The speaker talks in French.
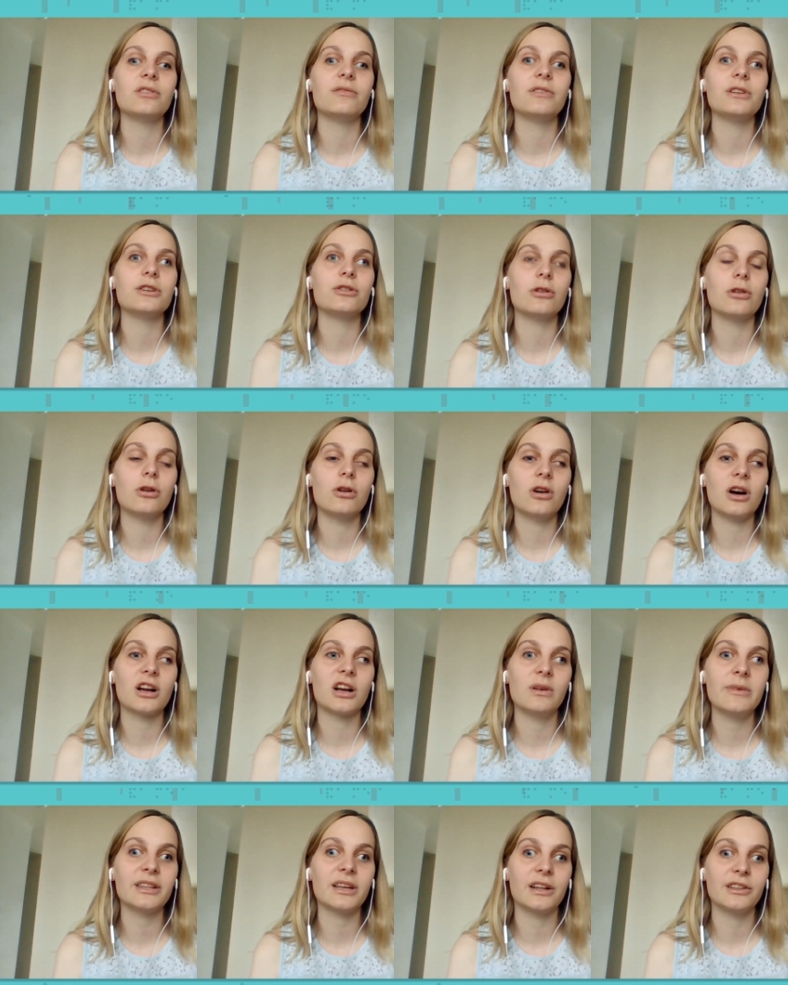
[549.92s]
de véhicule-là à
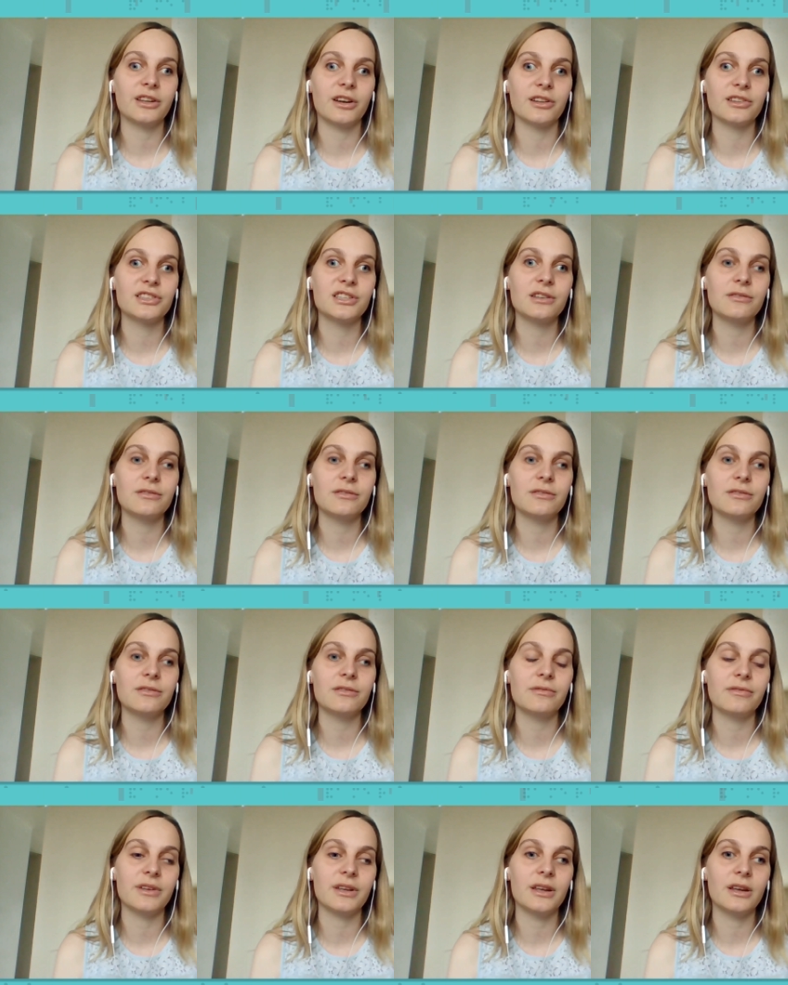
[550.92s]
quand même être
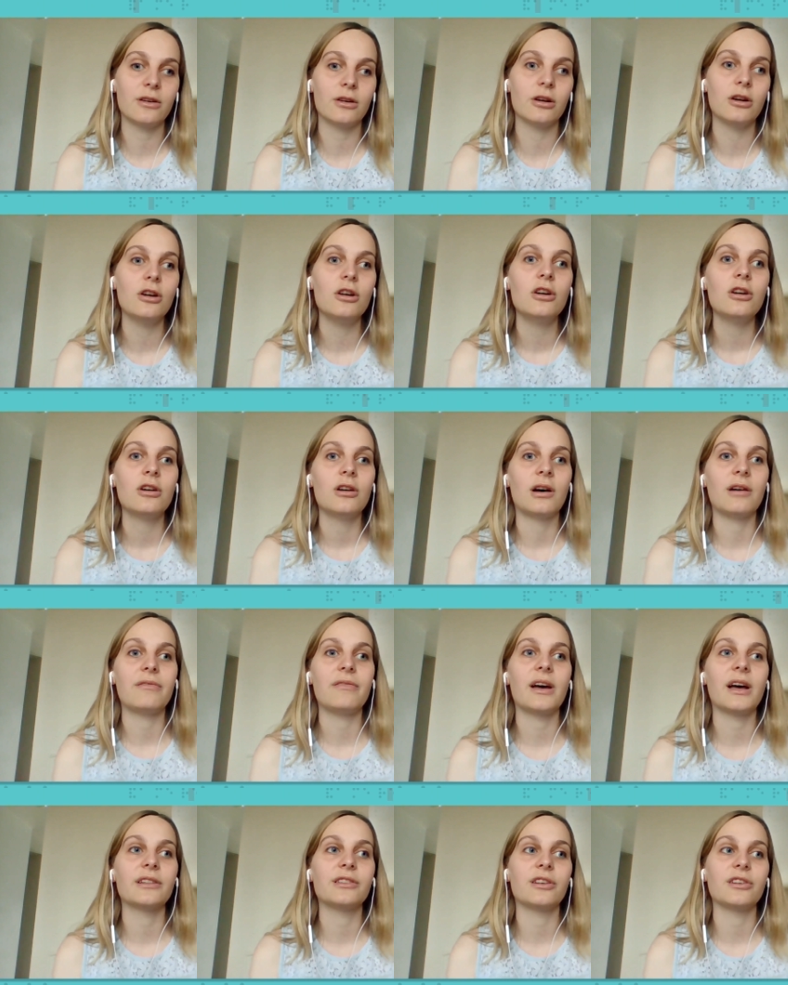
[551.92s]
attentifs et à
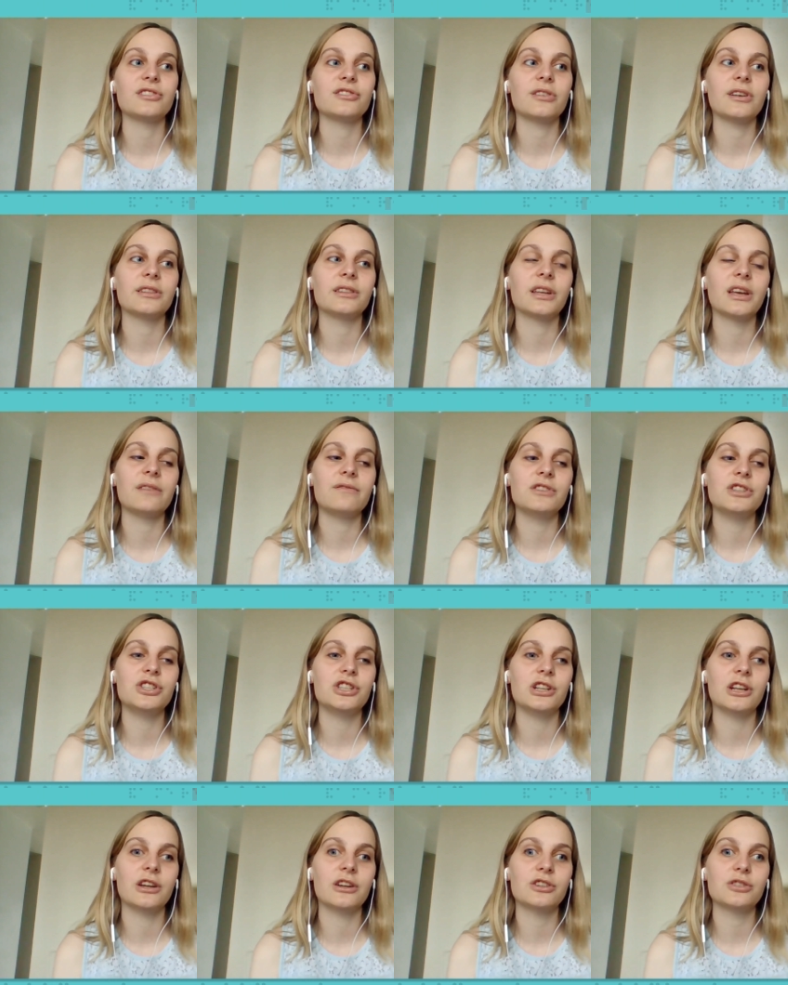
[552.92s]
faire attention, à être très
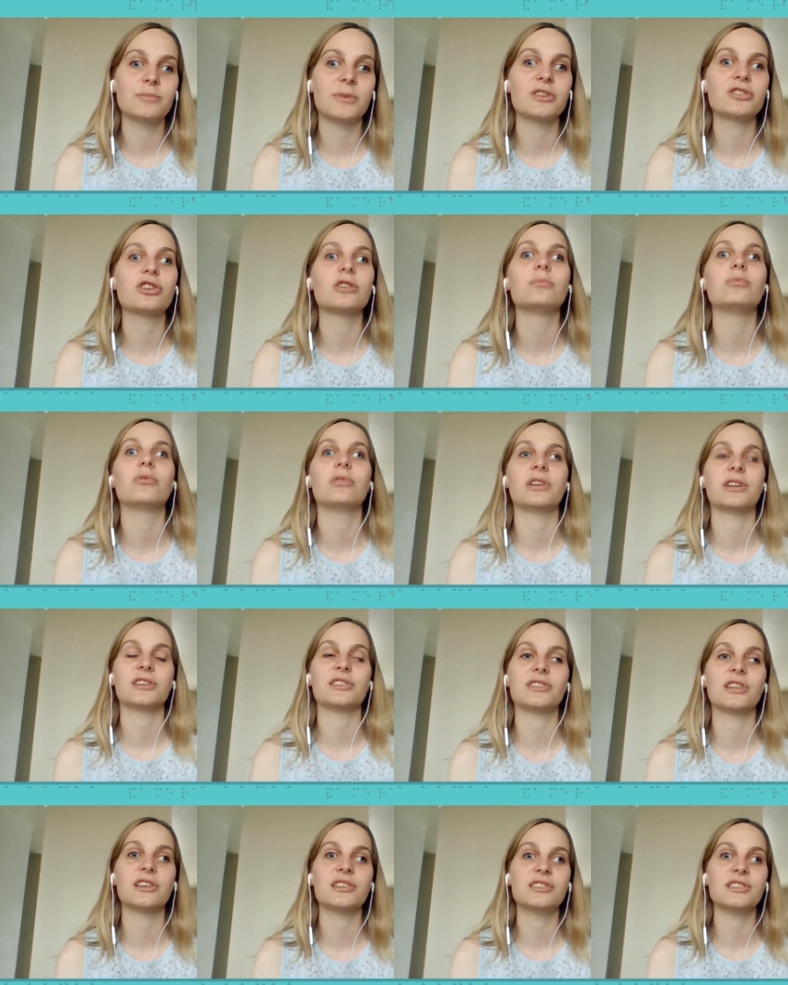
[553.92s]
vigilant. Je pense que pour
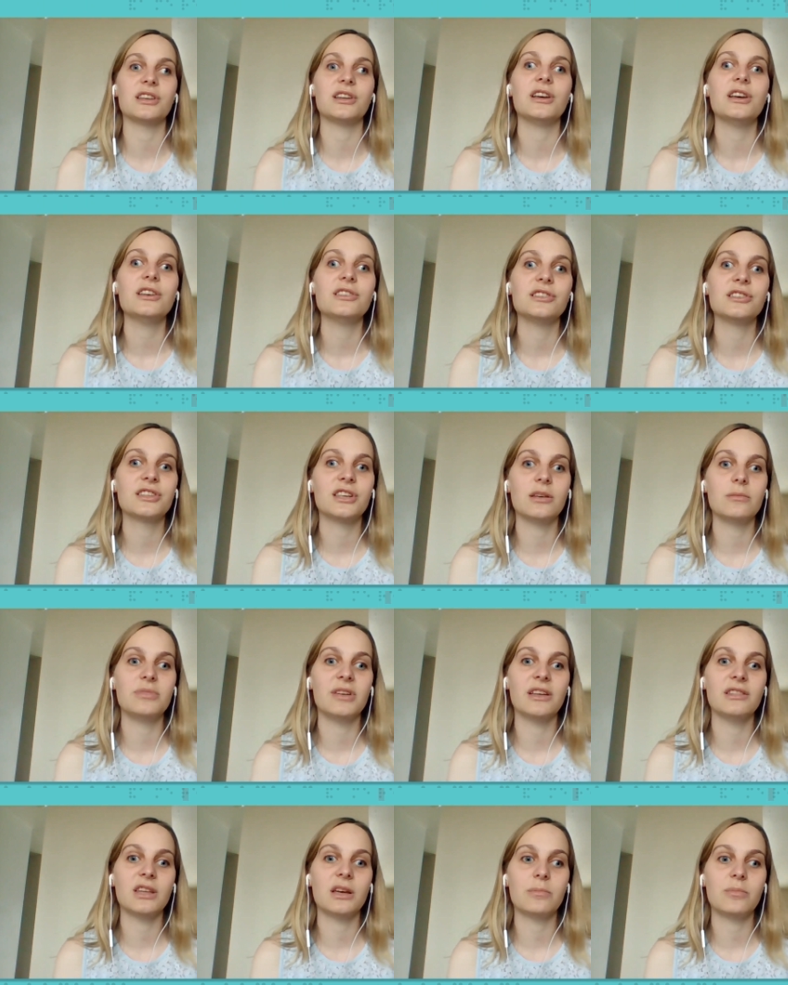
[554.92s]
l'instant, c'est ce qui est
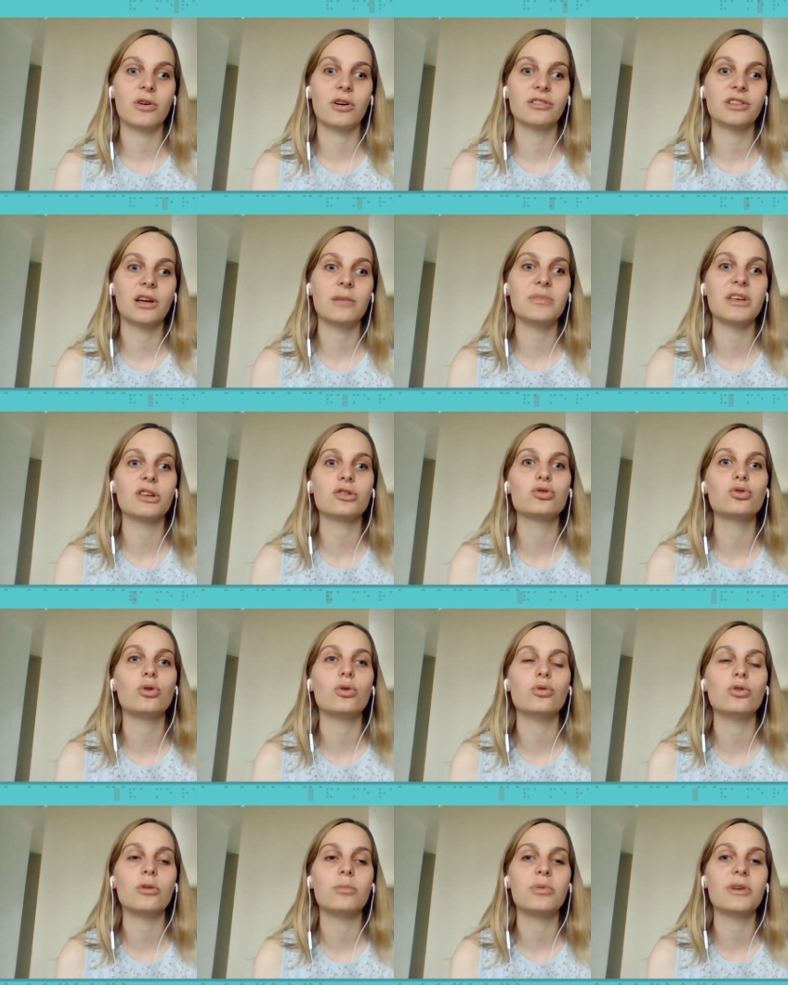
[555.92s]
bien important. Bien sûr,
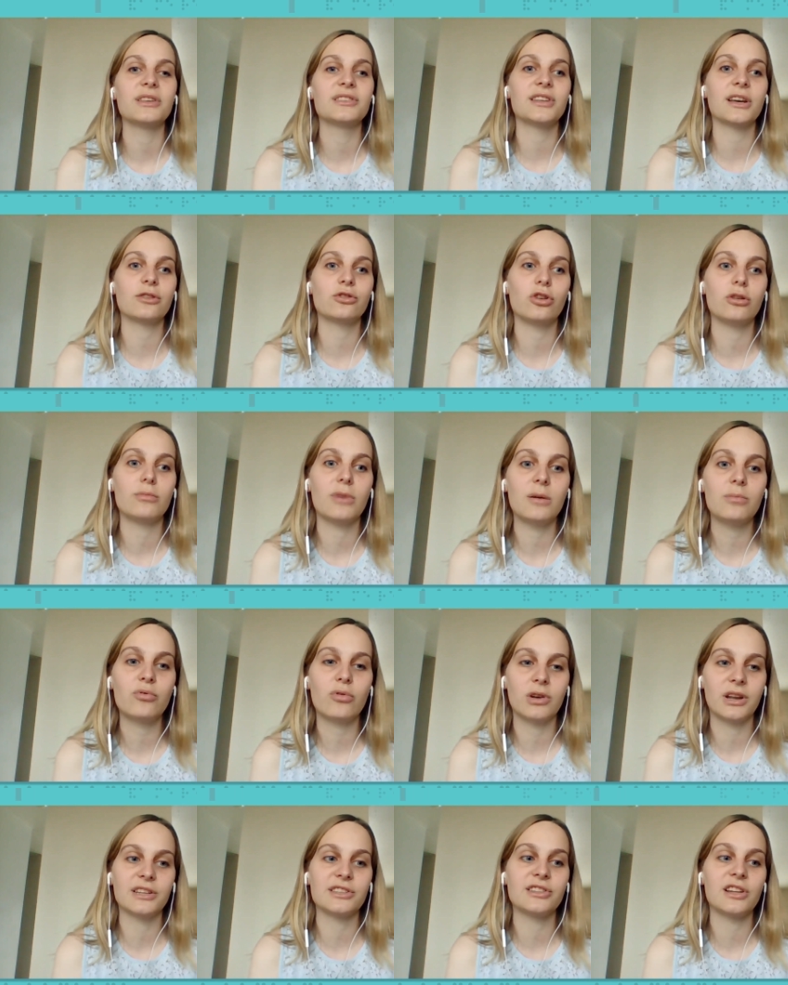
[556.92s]
on n'a pas exactement
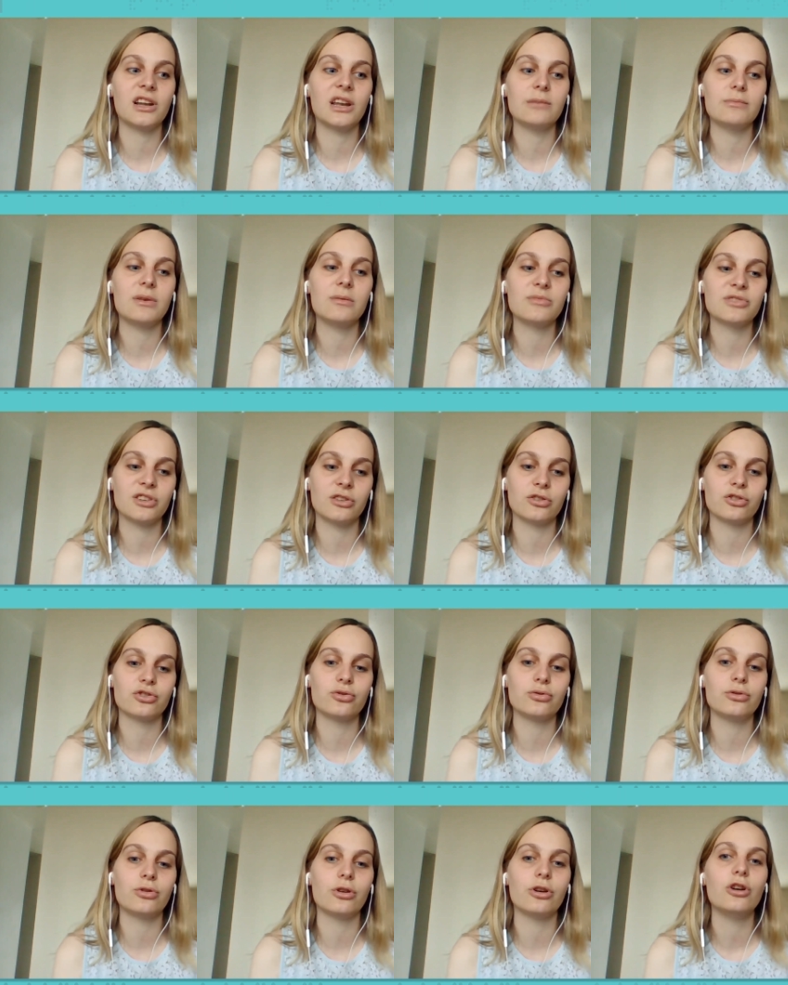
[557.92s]
pour l'instant les mêmes
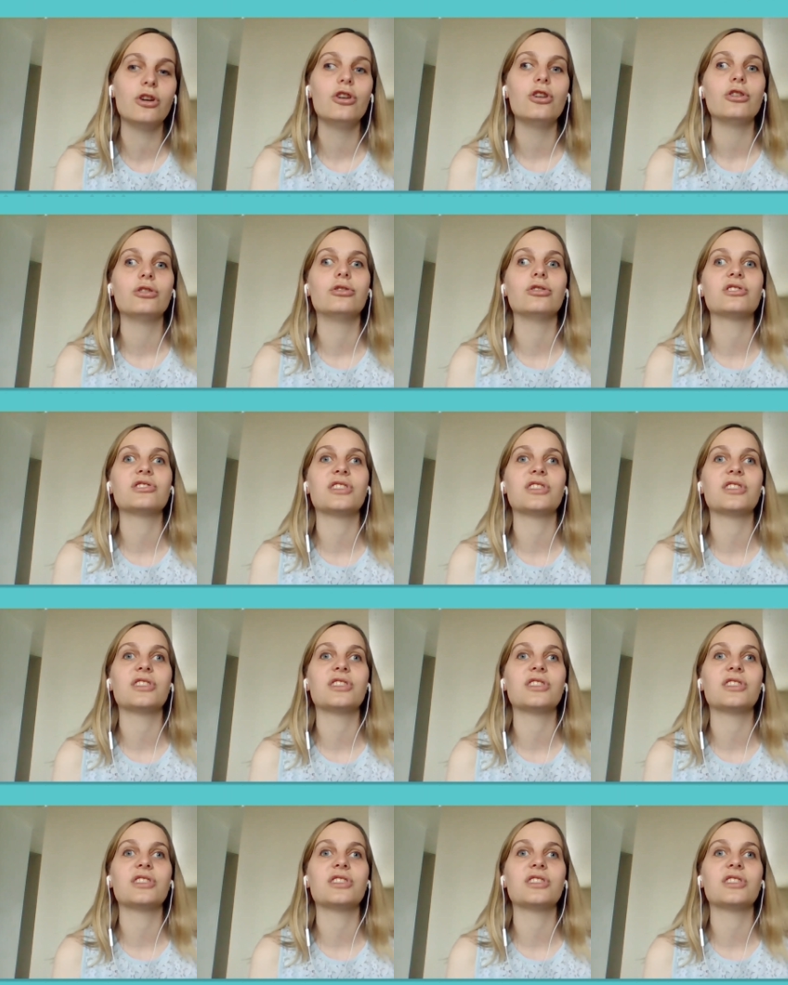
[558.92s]
enjeux de, de